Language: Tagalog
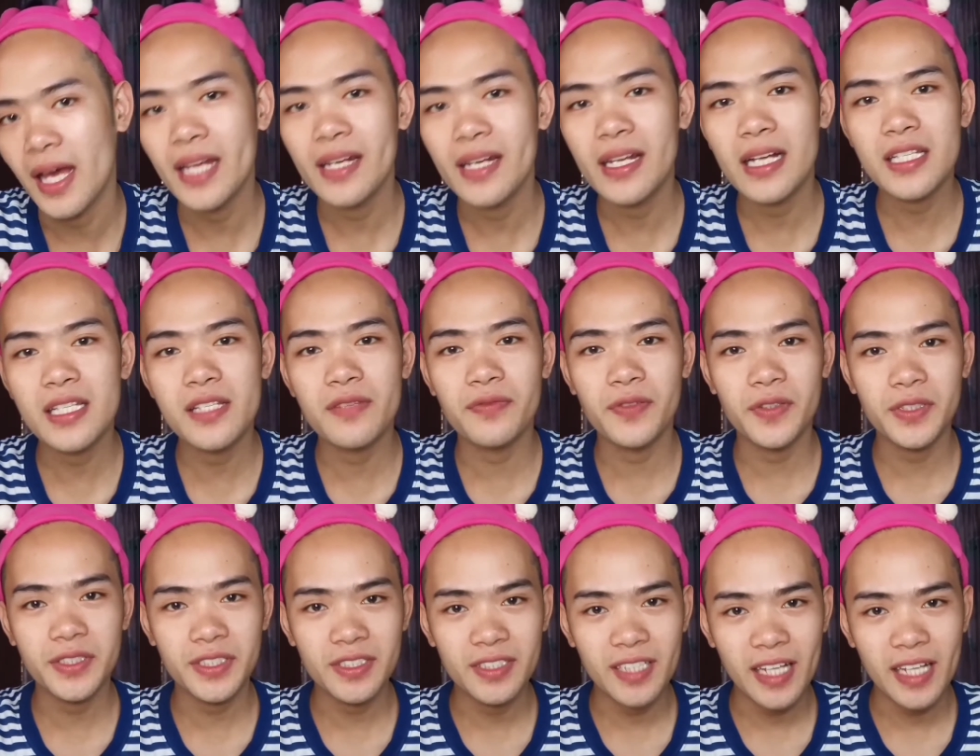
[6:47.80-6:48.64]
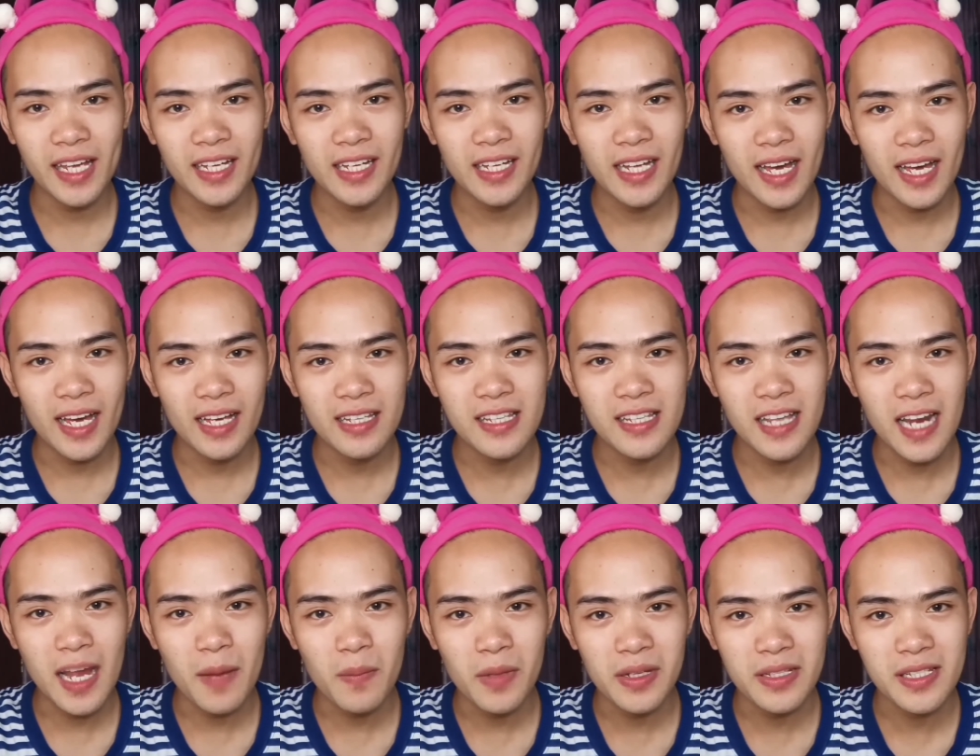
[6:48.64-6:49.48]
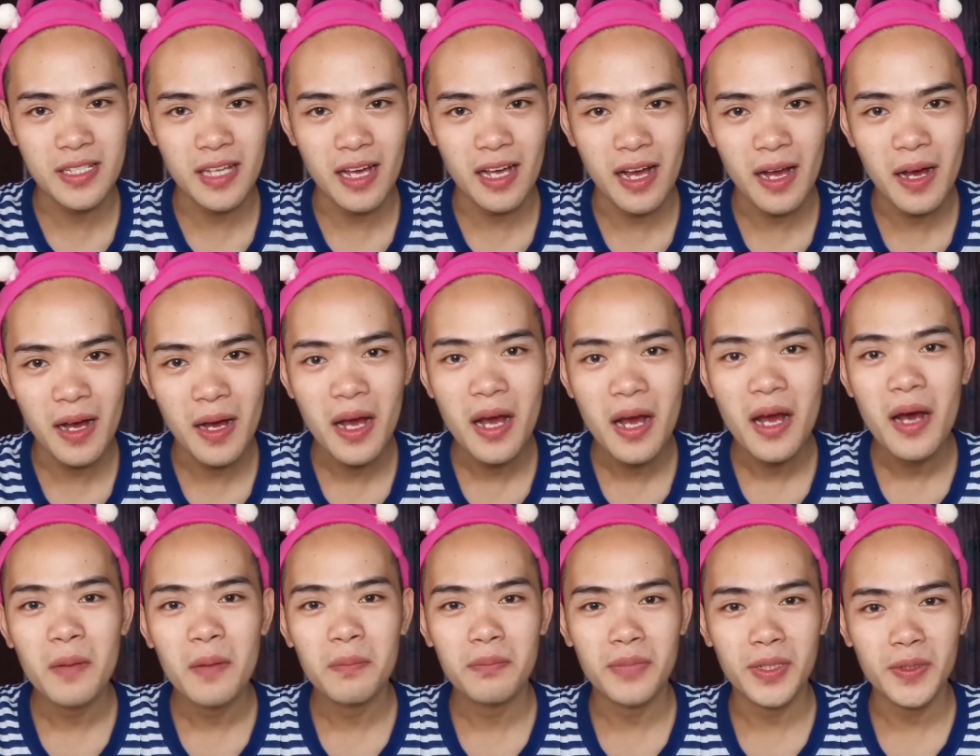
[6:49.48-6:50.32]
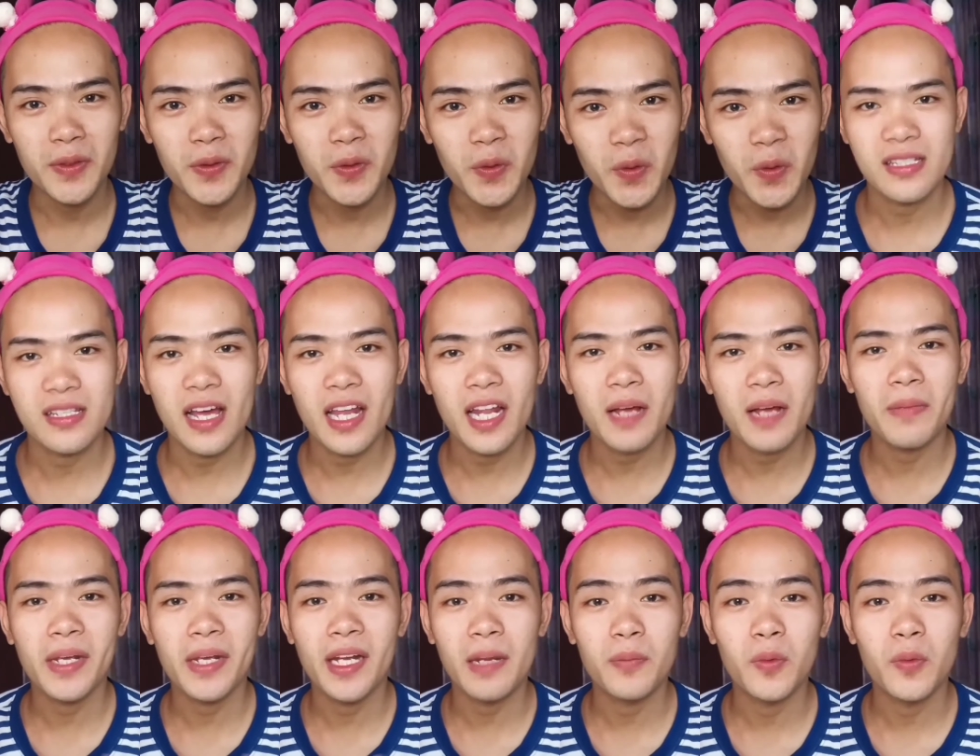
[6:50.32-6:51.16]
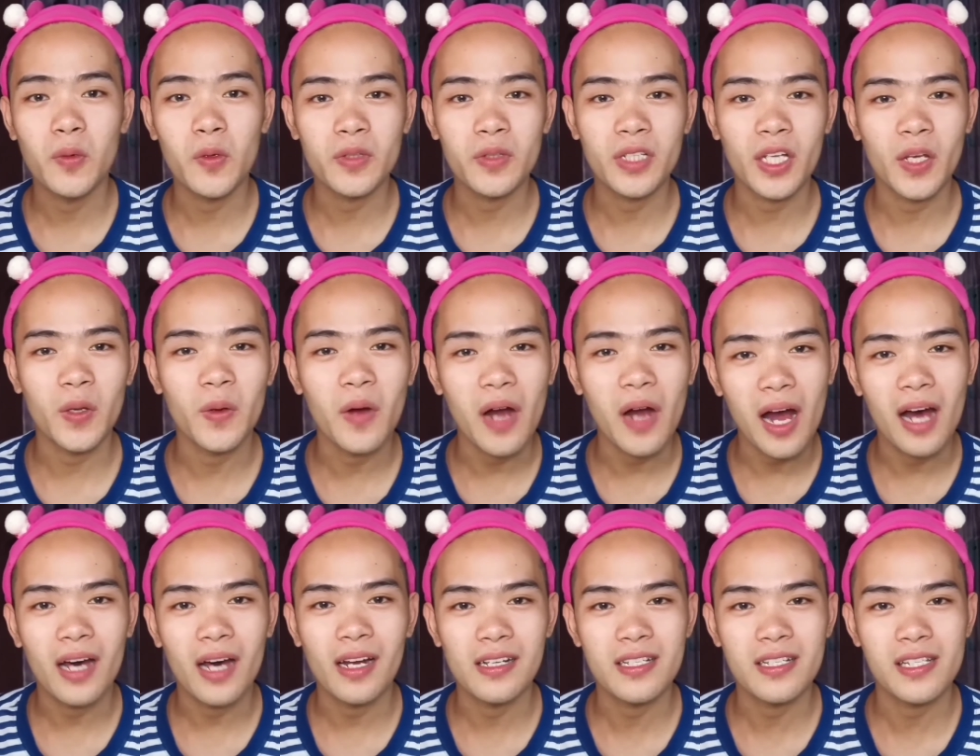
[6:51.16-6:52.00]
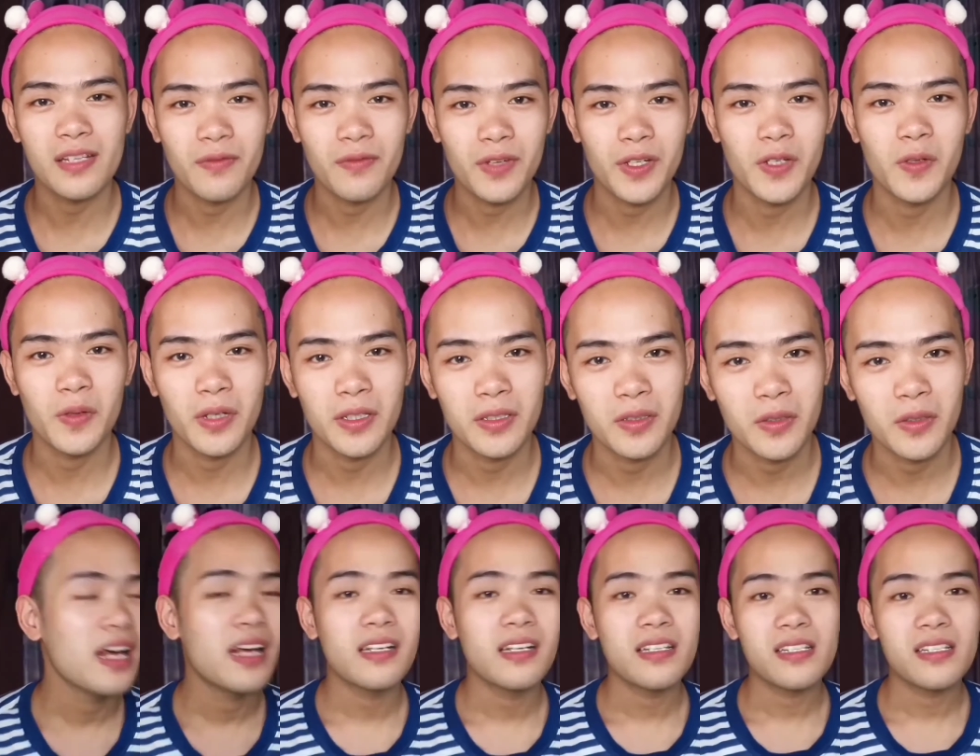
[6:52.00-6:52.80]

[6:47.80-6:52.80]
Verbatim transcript: And that's for today guys. Salamat sa panonood. Sana may napulot kayong aras sa video ito.